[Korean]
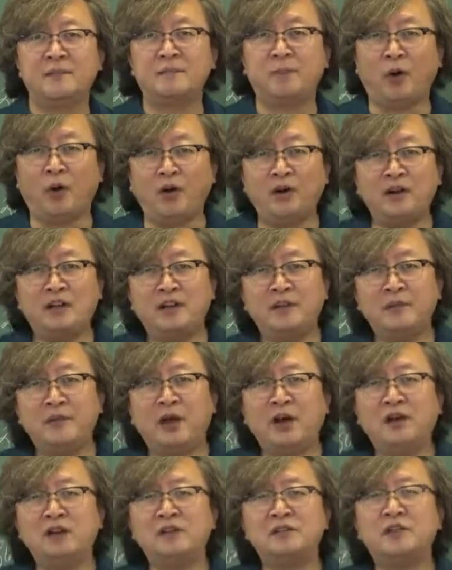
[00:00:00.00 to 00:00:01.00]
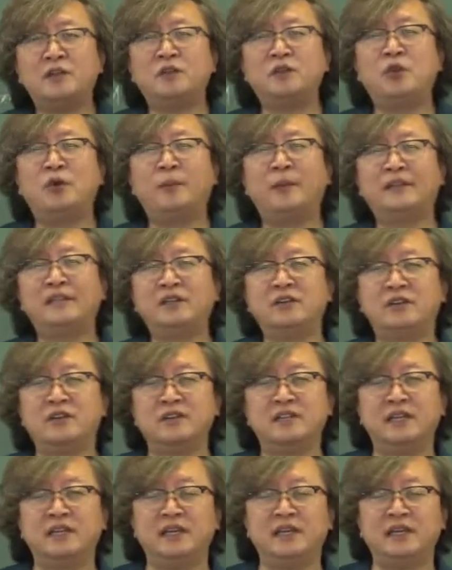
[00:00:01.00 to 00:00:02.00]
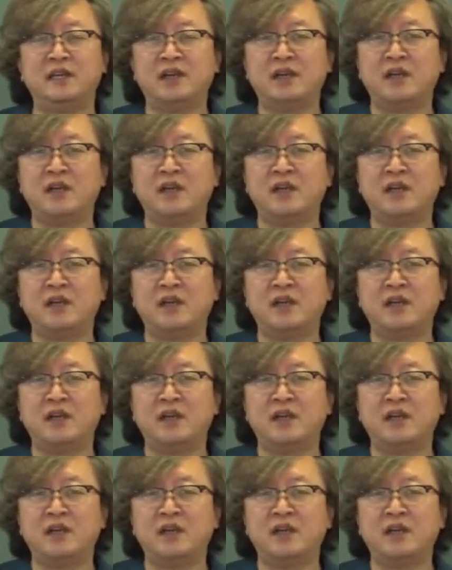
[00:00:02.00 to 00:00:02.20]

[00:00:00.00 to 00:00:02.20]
벌금형을 선고받은 것이